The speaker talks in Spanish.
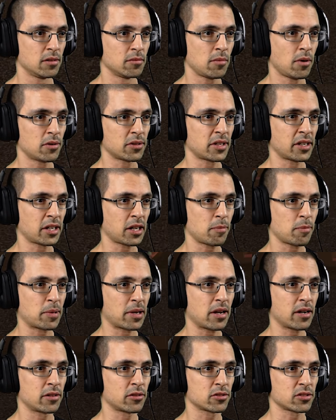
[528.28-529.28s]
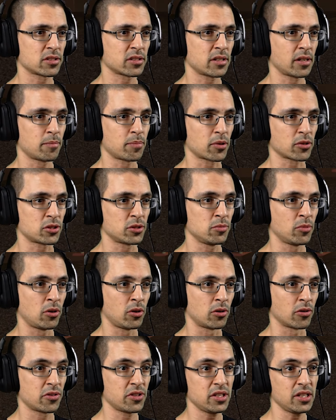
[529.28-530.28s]
Vamos a tener que esperar entonces al
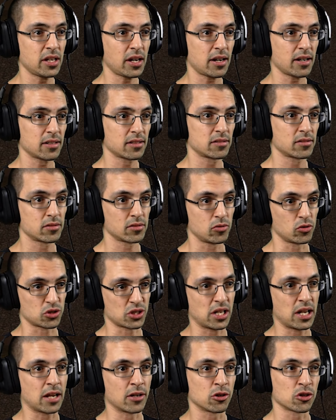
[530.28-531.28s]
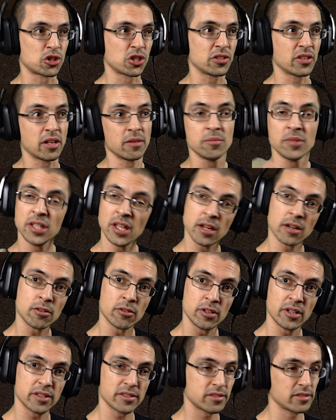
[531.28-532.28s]
próximo día o sea, la noche del
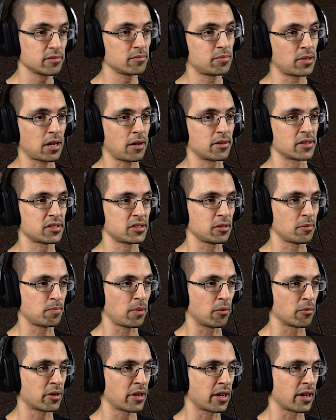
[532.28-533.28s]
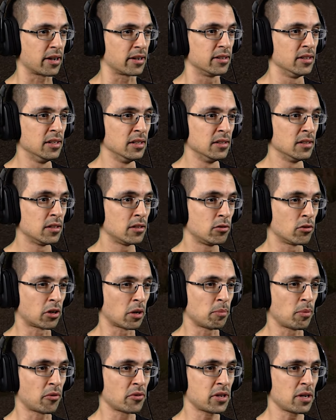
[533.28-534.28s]
miércoles, para ver si spawnean. Lo
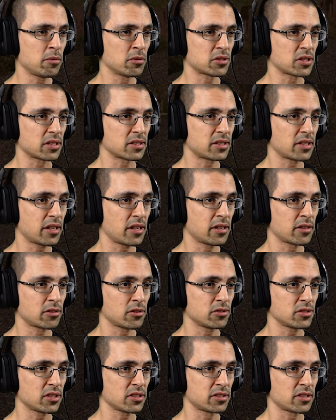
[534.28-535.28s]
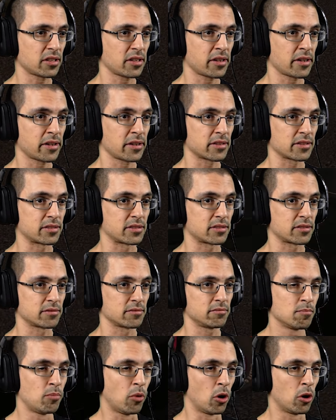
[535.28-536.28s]
que podríamos hacer entonces es
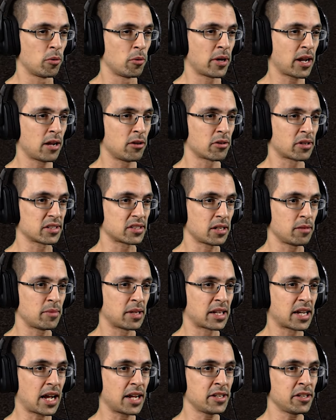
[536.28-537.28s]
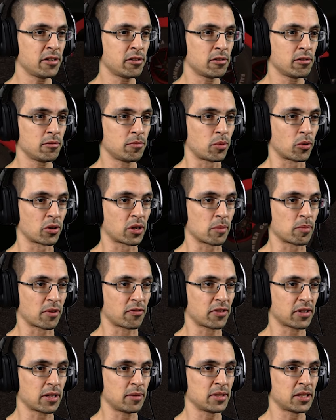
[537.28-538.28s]
volver a lo que es el mecánico, porque
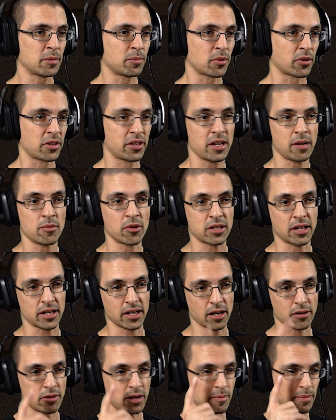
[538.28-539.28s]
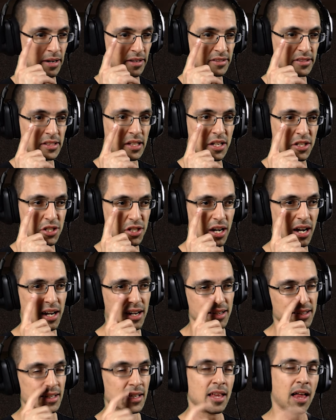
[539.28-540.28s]
perfectamente podríamos cargar una partida
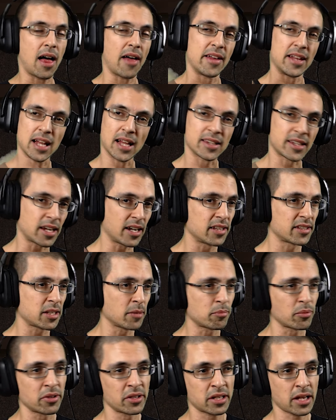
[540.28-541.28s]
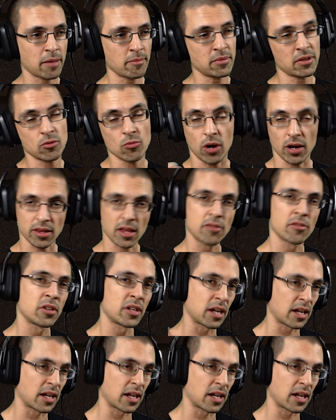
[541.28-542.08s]
ya, adelantar el tiempo in-game, guardando y